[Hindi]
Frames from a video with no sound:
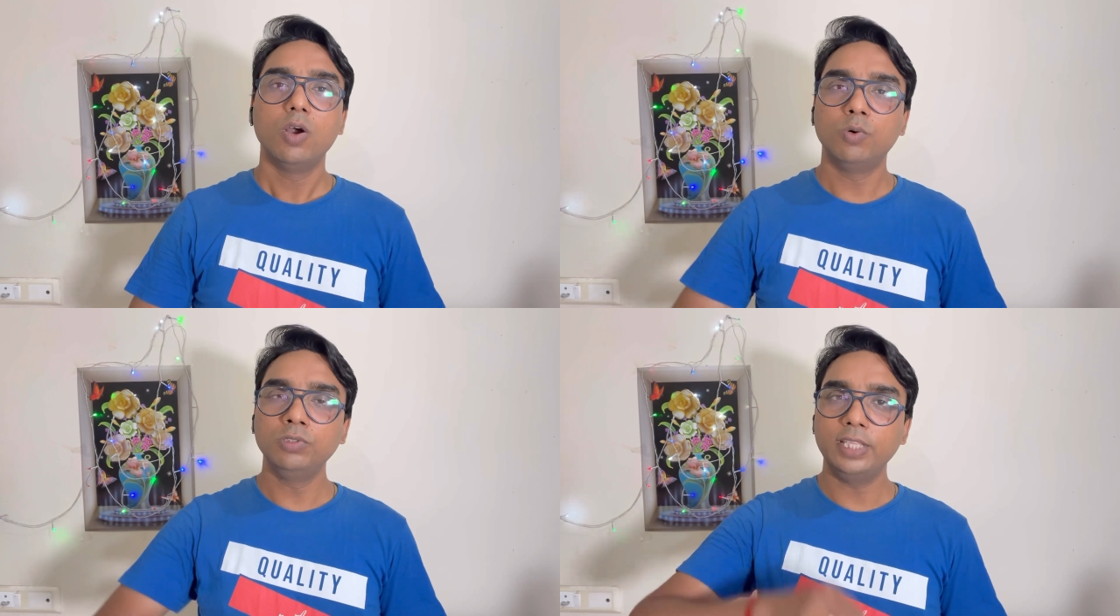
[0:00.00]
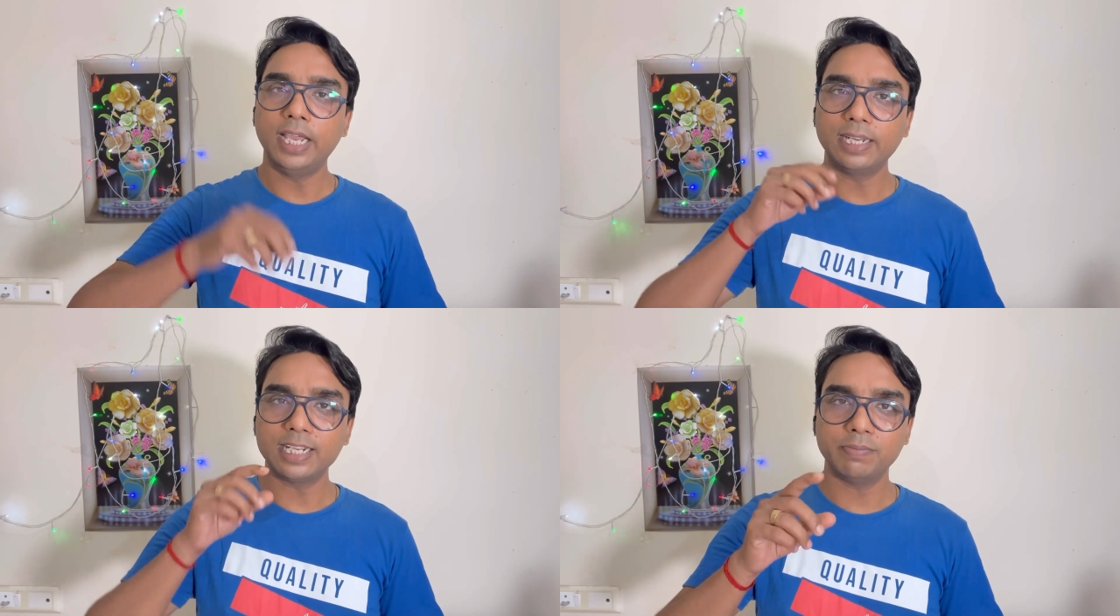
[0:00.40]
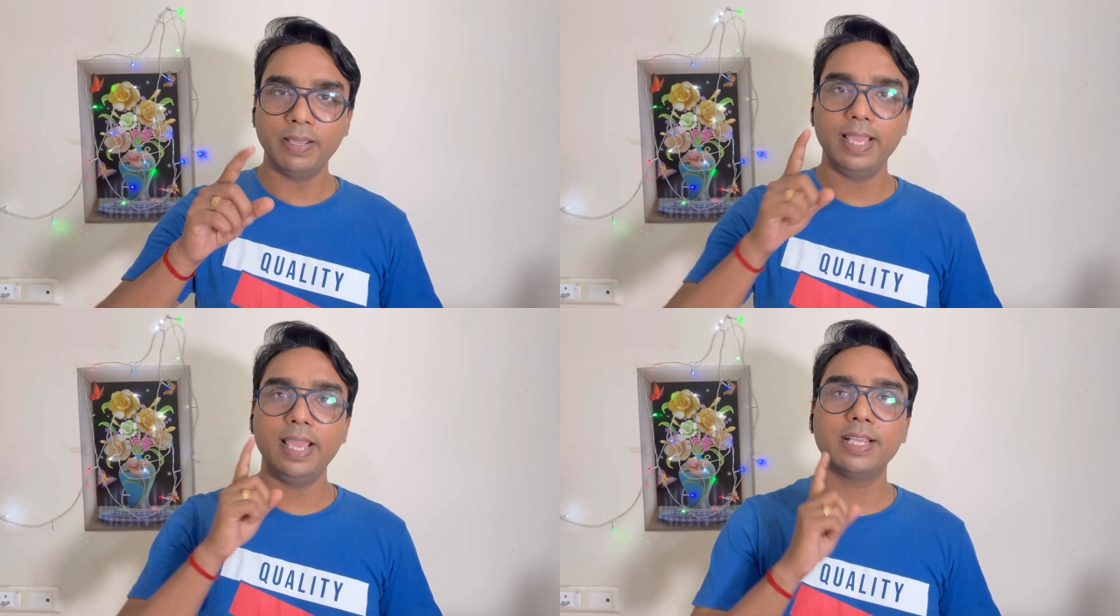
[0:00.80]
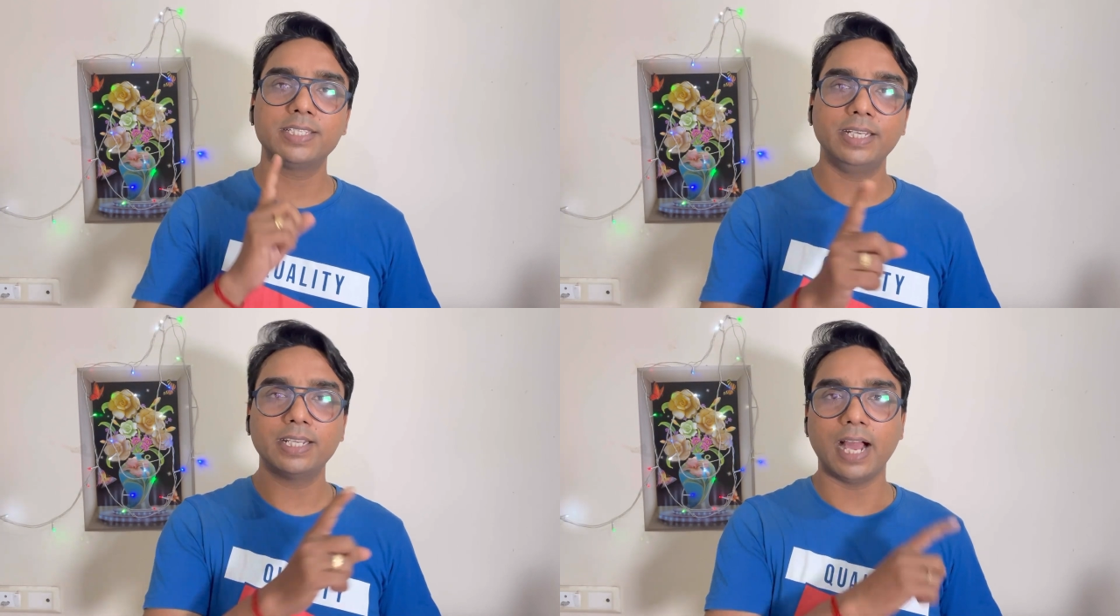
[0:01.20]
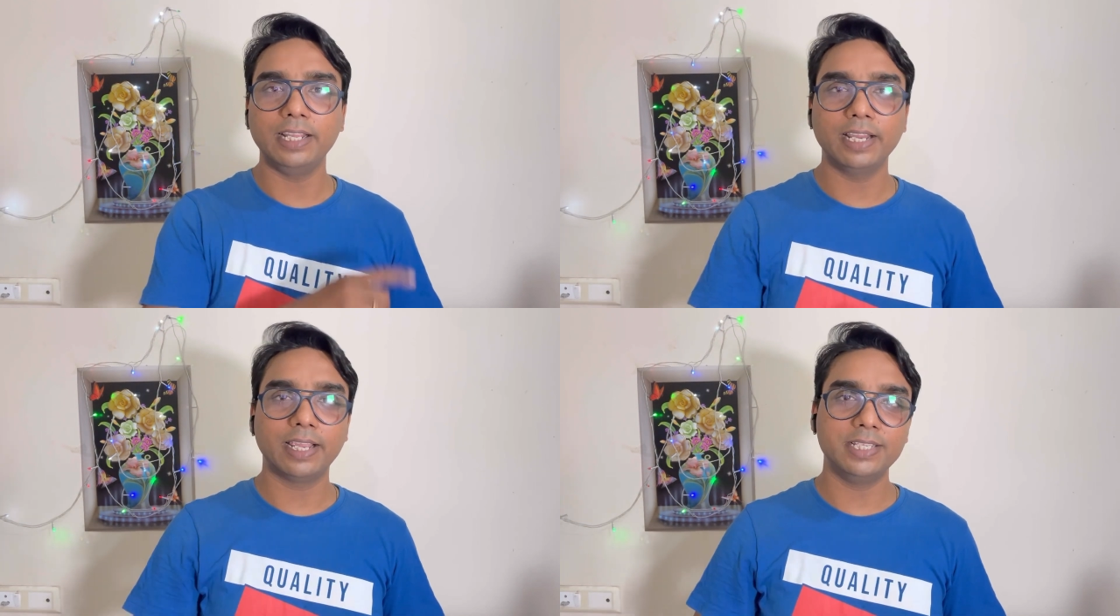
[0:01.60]
उन थिएटर्स में एक सीट खाली
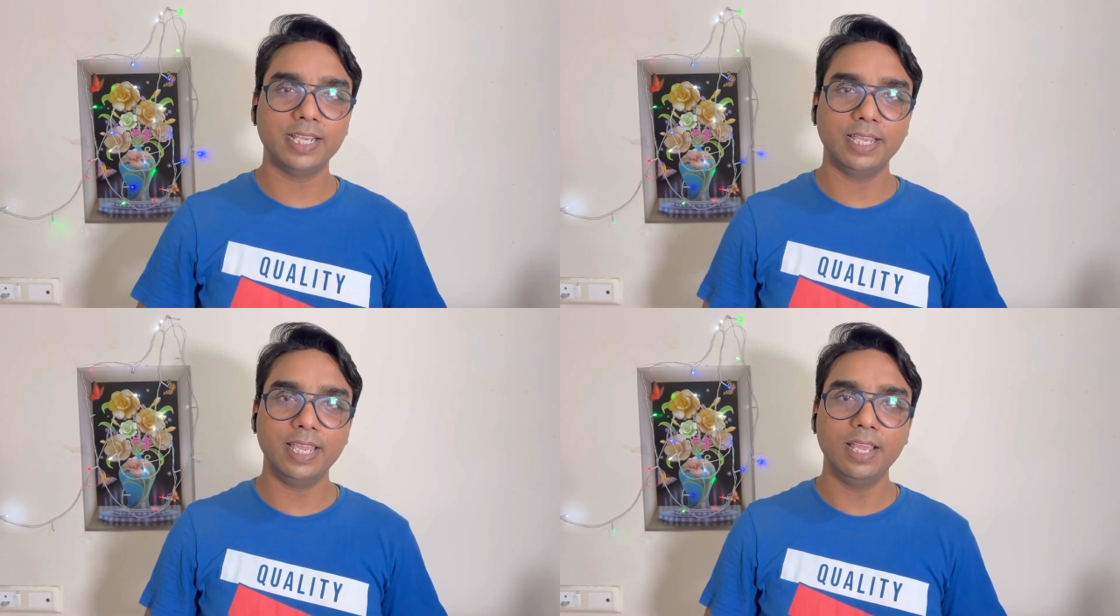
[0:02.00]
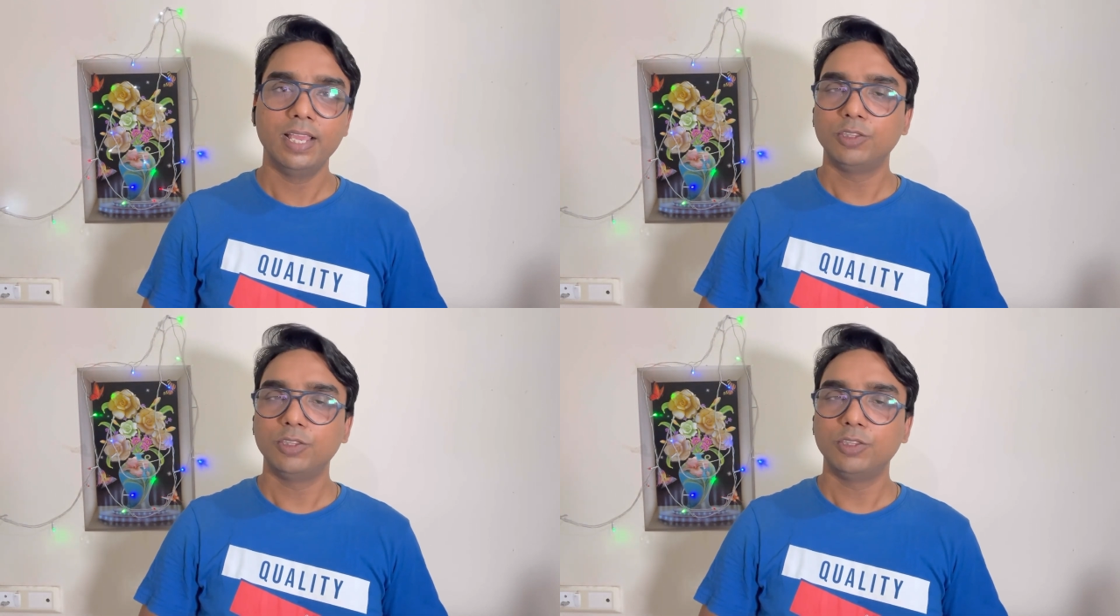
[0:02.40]
रखी जाएगी